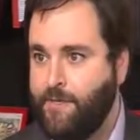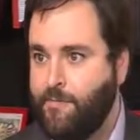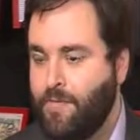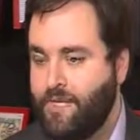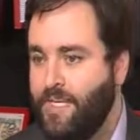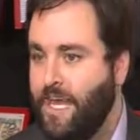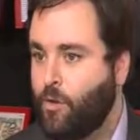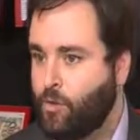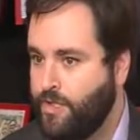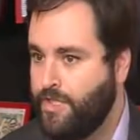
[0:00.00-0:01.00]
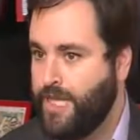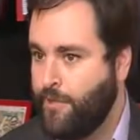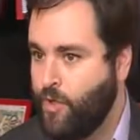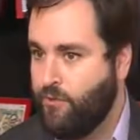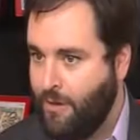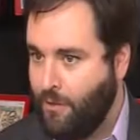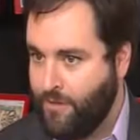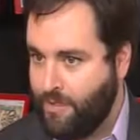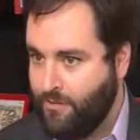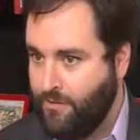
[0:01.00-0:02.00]
venía con un intercambio de
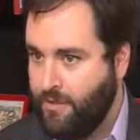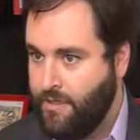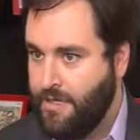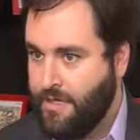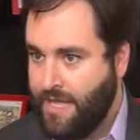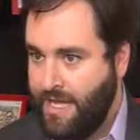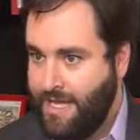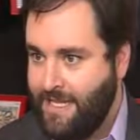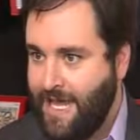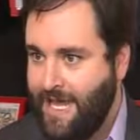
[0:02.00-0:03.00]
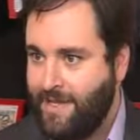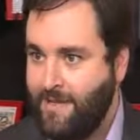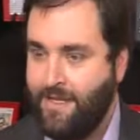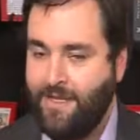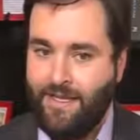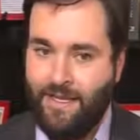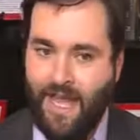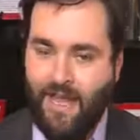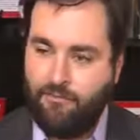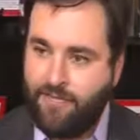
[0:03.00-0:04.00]
favores que era eh,
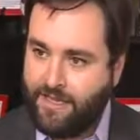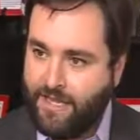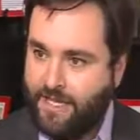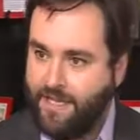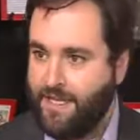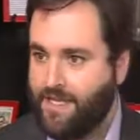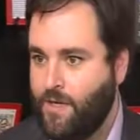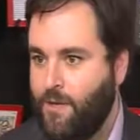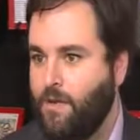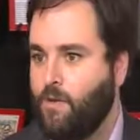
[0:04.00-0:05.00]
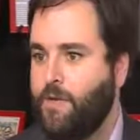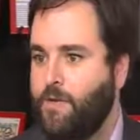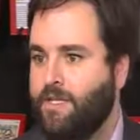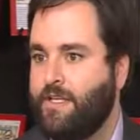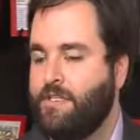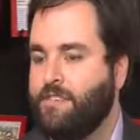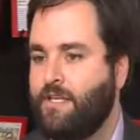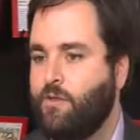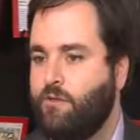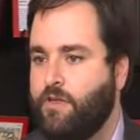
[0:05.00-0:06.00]
afectar el trabajo que viene
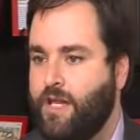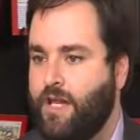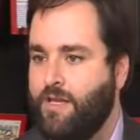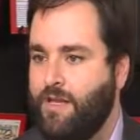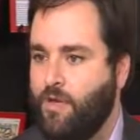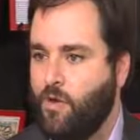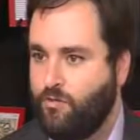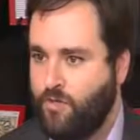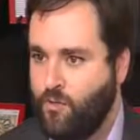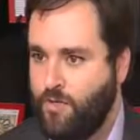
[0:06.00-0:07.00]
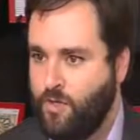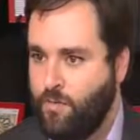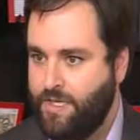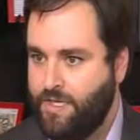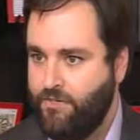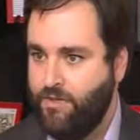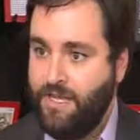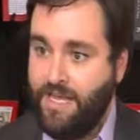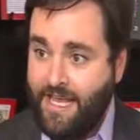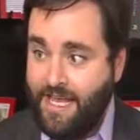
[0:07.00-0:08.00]
realizando el fiscal José Domingo Pérez
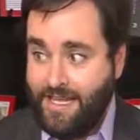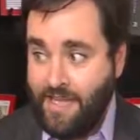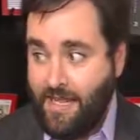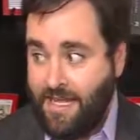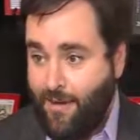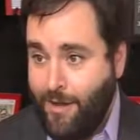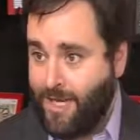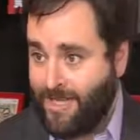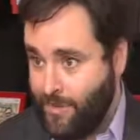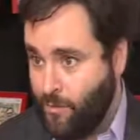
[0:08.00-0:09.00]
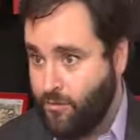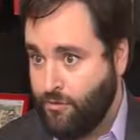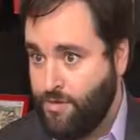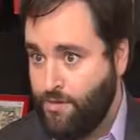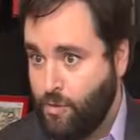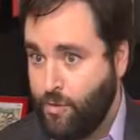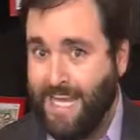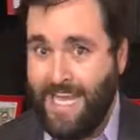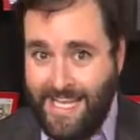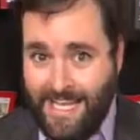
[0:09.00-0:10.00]
en el tema de lavado de activos que
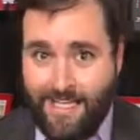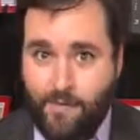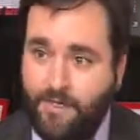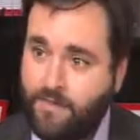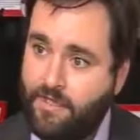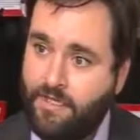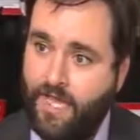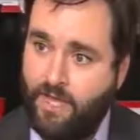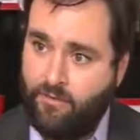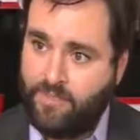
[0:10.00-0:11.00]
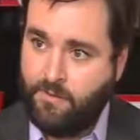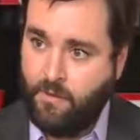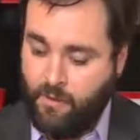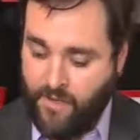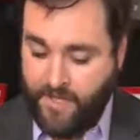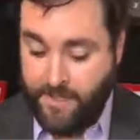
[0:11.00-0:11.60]
involucra directamente a Fuerza Popular.